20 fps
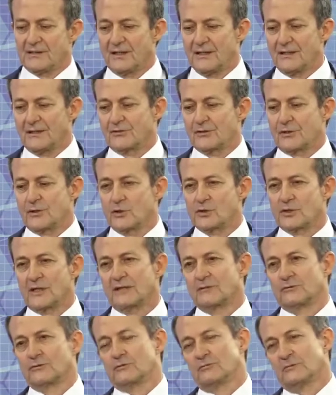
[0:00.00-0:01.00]
Sadece
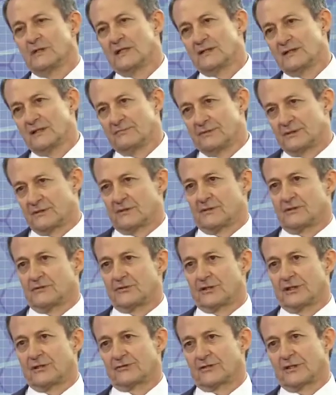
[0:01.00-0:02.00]
özel durumlarda
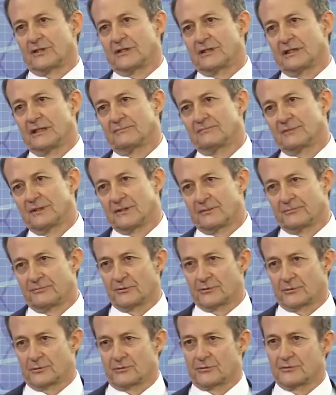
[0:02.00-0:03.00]
biz çalışan kalpte
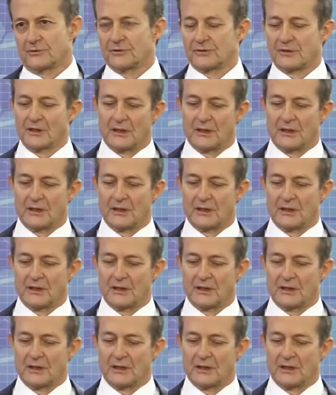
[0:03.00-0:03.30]
yapıyoruz.